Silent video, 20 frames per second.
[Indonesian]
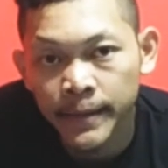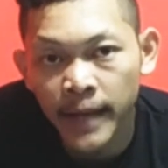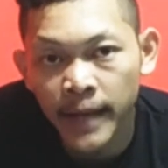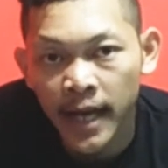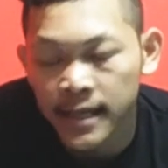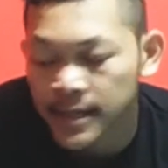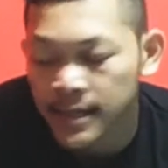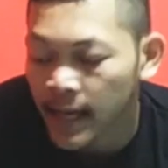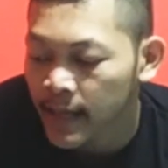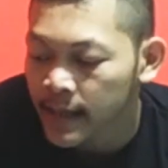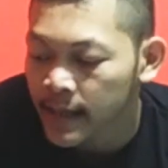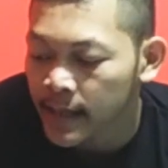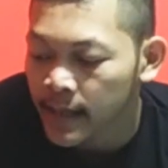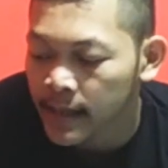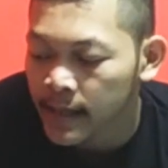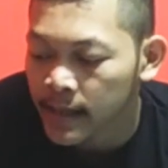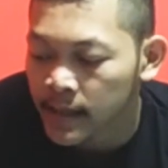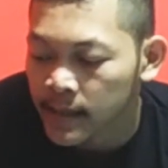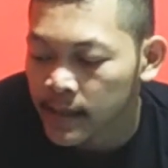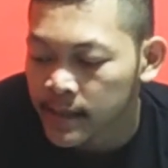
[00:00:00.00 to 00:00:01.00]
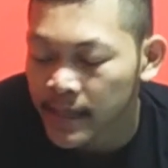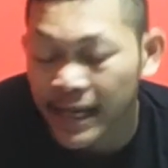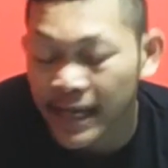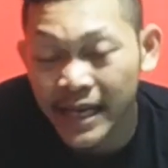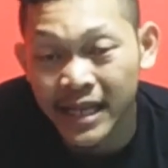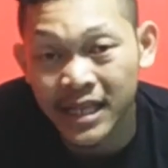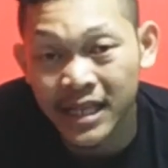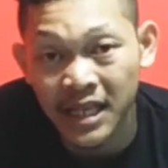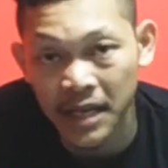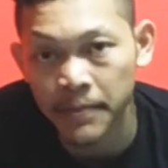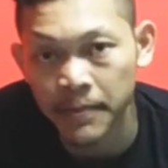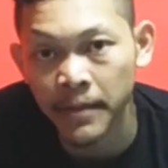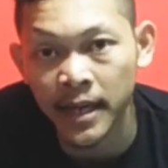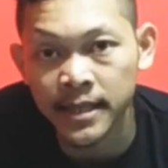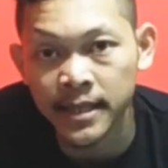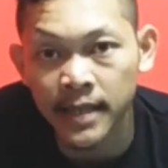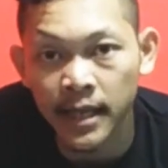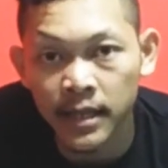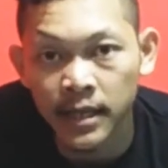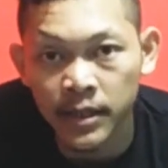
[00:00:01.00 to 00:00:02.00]
biasanya sedikit
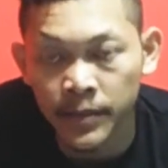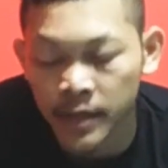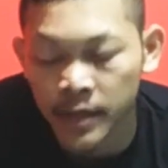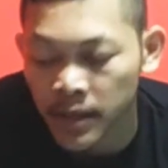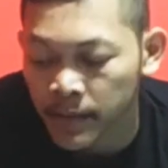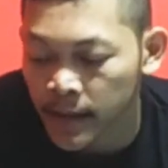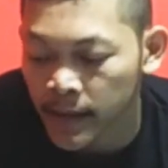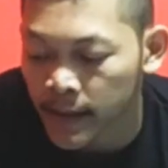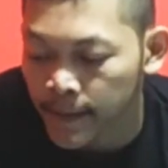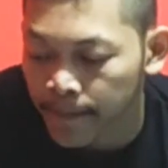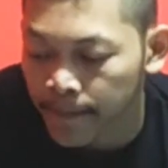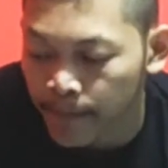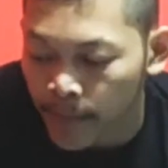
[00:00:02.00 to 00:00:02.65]
kemasan teman-teman.